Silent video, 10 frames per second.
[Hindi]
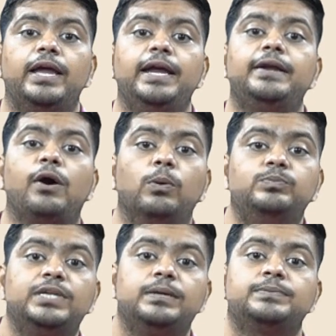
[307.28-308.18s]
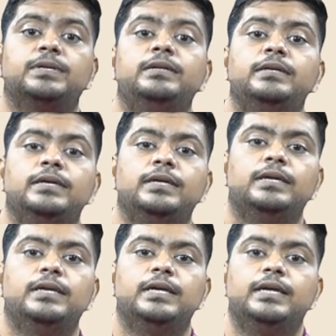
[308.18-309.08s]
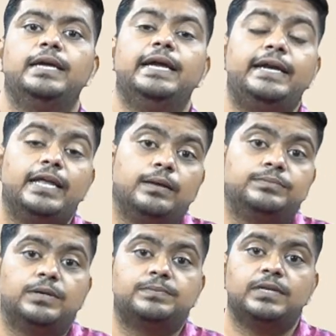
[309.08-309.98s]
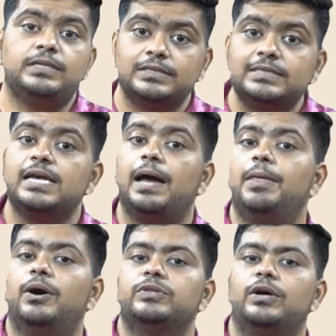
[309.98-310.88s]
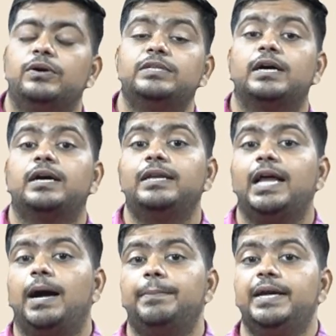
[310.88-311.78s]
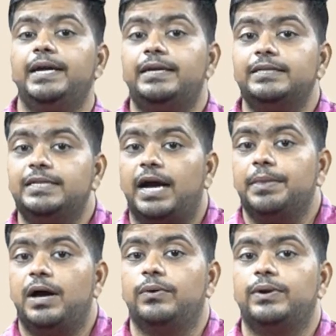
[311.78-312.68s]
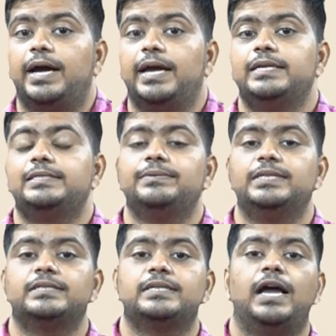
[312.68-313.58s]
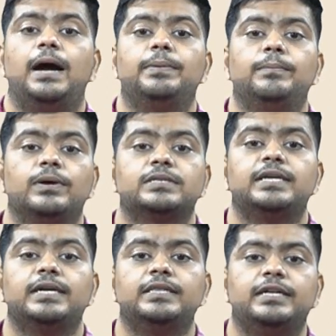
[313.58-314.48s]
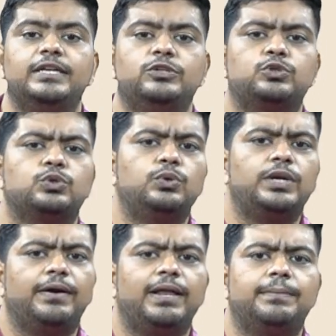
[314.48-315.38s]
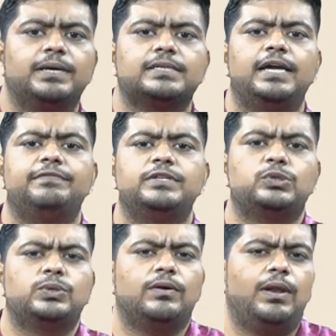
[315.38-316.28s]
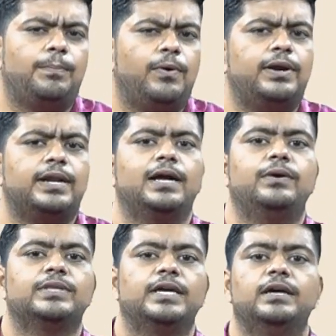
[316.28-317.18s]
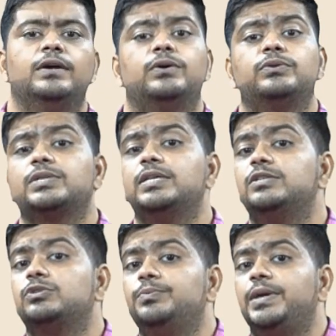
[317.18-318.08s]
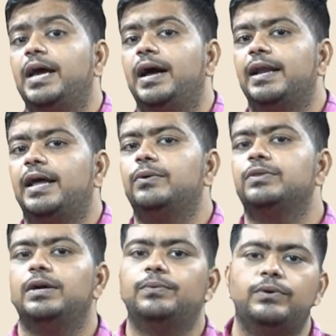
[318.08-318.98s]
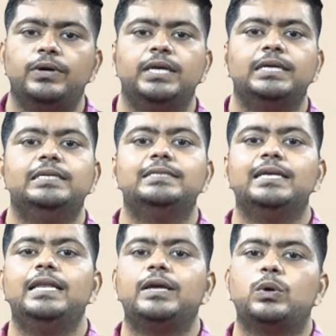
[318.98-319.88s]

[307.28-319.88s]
हीट ऑब्जर्प्शन हीट एब्जॉर्प्शन ज़्यादा होता है और अगर यहाँ पे हीट ज़्यादा हो रहा है इसी वजह से यहाँ पे बक्से के अंदर ये जो छोटा वाला बक्सा या फिर छोटा वाला पॉट रखा होता है और उसके अंदर जो भी खाना होता है वो ईजिली